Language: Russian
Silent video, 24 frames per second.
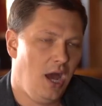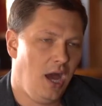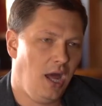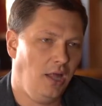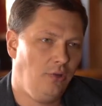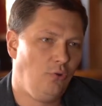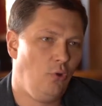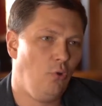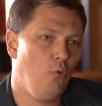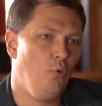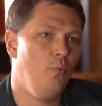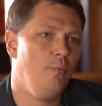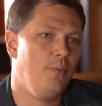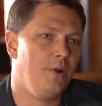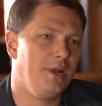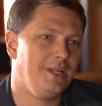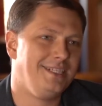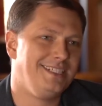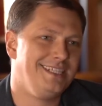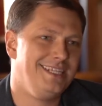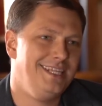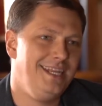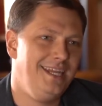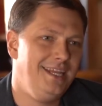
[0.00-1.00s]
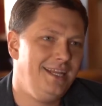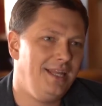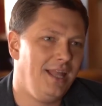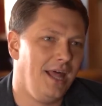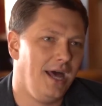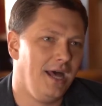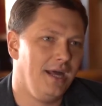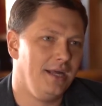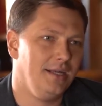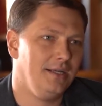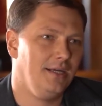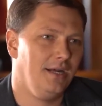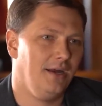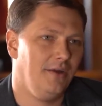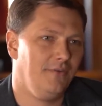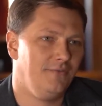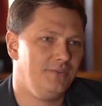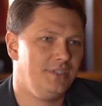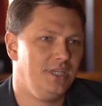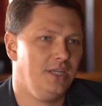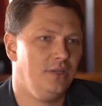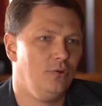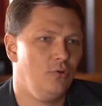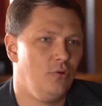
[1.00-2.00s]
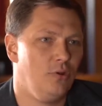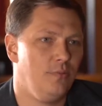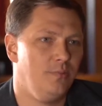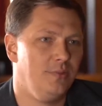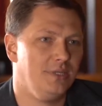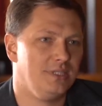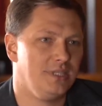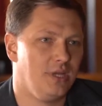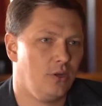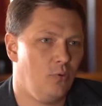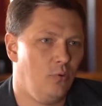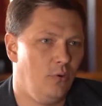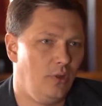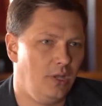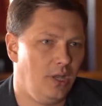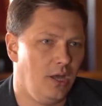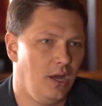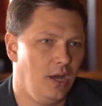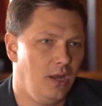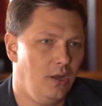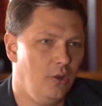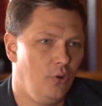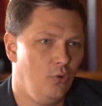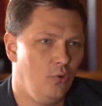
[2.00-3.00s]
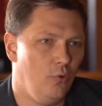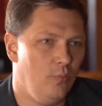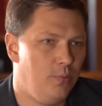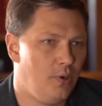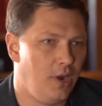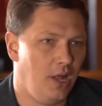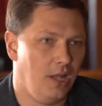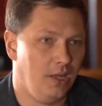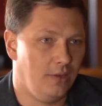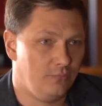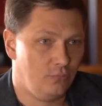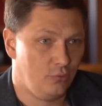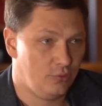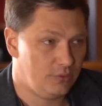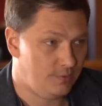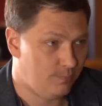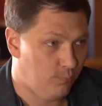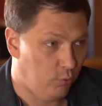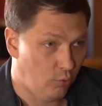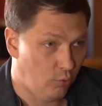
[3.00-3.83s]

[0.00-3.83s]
оно упразднило э, все нормы закона, убрало, то есть